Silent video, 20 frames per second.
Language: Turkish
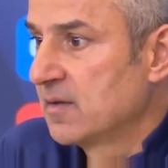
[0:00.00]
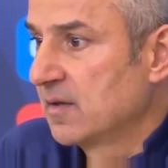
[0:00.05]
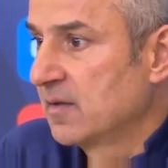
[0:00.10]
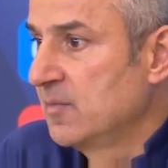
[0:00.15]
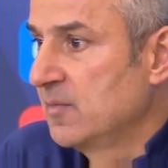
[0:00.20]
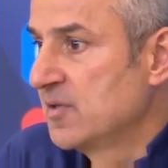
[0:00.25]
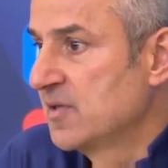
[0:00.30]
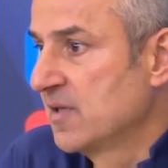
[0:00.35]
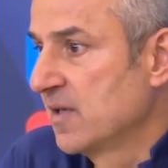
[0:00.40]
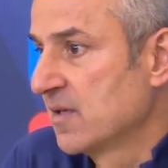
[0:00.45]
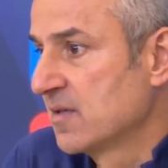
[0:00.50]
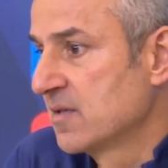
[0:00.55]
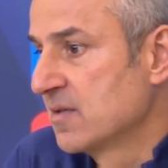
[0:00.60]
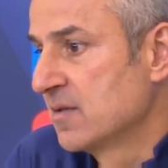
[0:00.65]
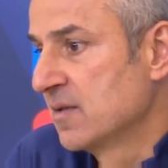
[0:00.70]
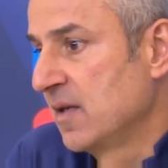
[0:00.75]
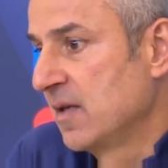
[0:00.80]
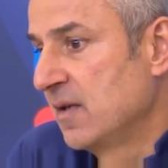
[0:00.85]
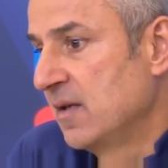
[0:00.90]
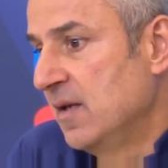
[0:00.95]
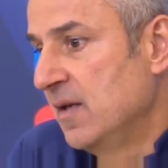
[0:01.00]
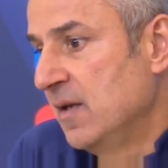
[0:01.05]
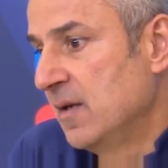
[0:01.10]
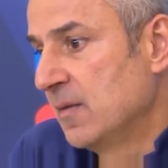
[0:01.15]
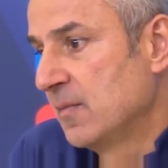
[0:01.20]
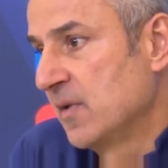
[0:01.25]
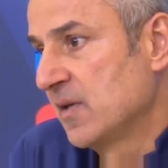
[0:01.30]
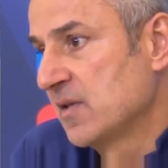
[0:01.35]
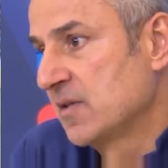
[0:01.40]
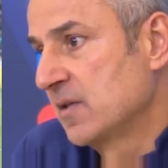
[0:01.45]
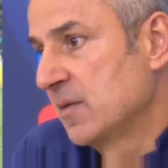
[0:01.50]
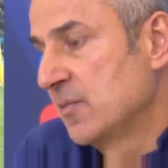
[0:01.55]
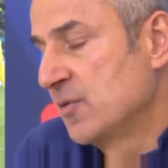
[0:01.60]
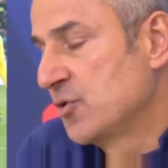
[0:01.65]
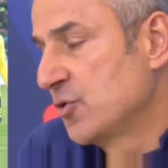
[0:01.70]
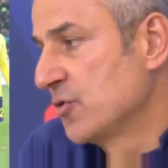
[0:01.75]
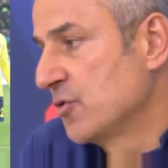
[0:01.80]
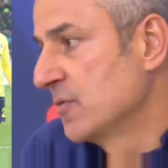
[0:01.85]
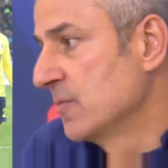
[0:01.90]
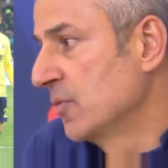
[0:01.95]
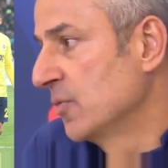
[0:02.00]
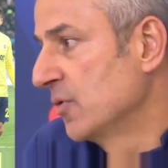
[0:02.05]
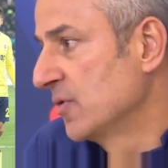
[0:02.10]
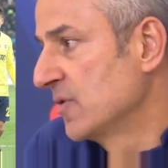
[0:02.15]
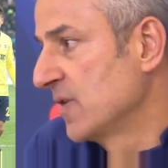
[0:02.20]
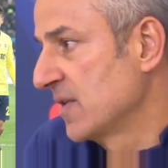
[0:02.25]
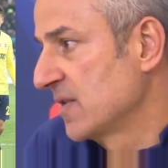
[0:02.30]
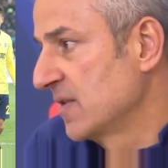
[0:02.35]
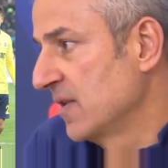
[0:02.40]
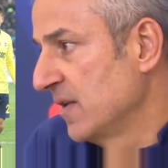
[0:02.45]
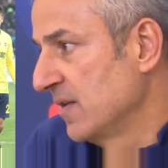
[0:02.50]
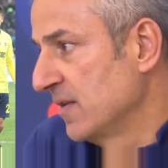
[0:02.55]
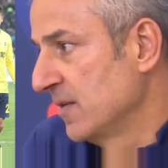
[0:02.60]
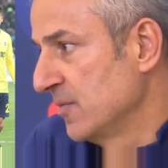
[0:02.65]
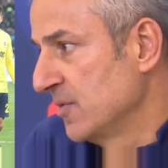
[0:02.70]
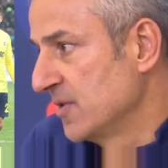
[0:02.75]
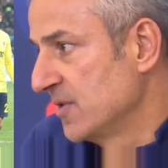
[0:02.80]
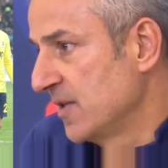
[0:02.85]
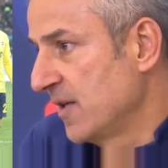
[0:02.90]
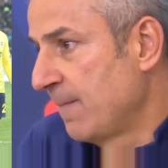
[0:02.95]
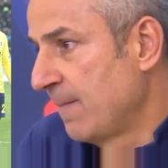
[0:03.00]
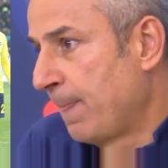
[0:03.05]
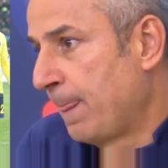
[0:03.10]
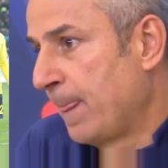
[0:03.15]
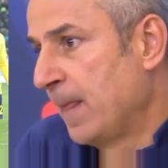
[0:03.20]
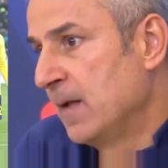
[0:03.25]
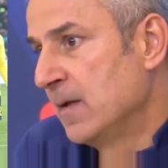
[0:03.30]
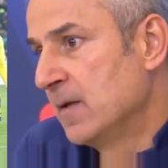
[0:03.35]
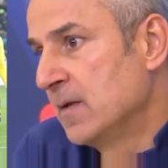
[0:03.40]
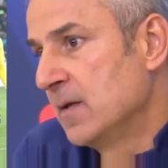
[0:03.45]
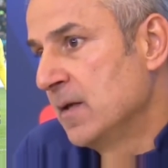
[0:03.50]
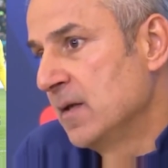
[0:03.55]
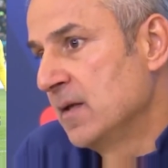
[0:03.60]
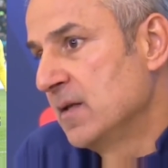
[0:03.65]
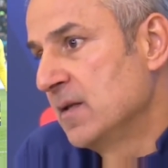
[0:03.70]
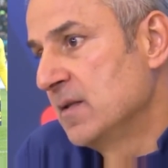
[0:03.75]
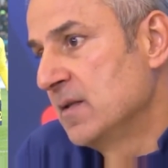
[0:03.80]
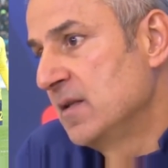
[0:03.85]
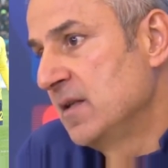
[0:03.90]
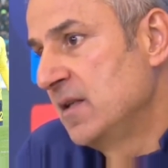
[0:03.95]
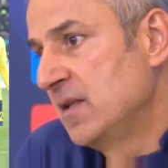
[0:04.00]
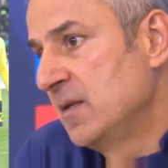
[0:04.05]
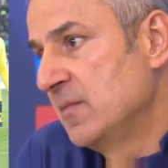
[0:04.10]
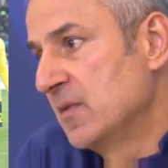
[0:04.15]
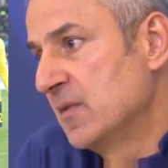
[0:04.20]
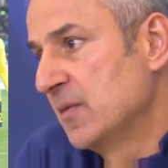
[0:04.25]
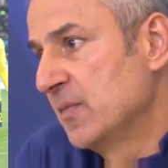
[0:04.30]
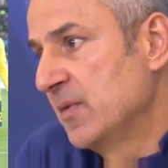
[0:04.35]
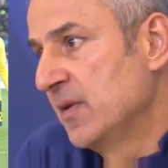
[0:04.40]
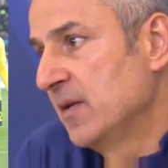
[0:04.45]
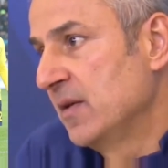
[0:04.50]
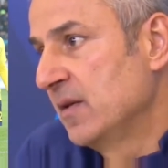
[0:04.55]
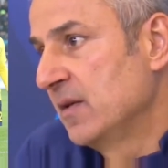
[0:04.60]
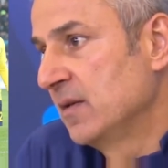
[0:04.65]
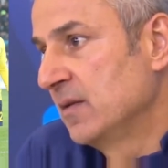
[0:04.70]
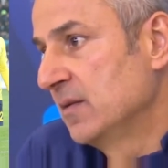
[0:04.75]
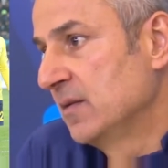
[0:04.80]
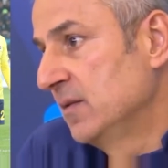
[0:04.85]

takım içerisinden başka bir çözüm bulacağız kendimizce. E, dediğim gibi e,